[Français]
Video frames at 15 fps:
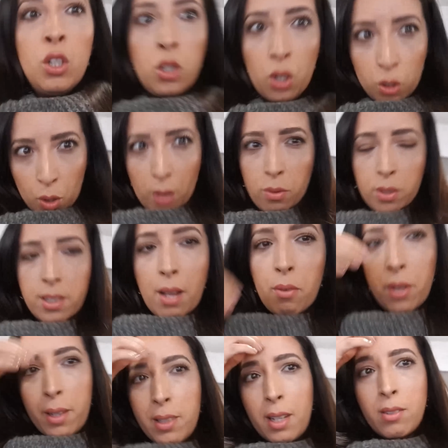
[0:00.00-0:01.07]
Je dois vous
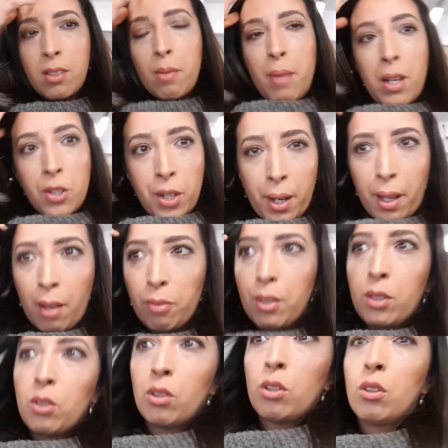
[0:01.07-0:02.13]
avouer que cette semaine j'ai rien
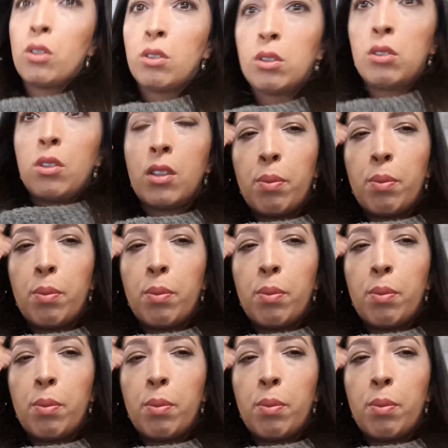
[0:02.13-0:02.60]
fait de,